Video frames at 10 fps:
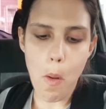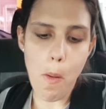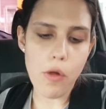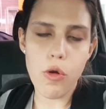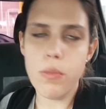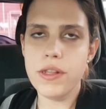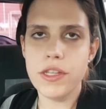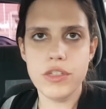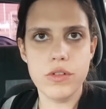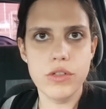A
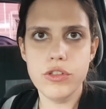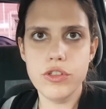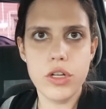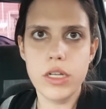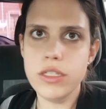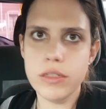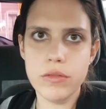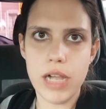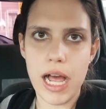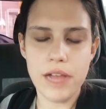combinação é gostosa, um
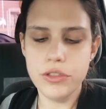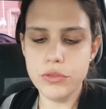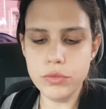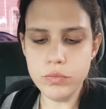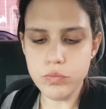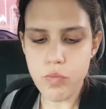clássico.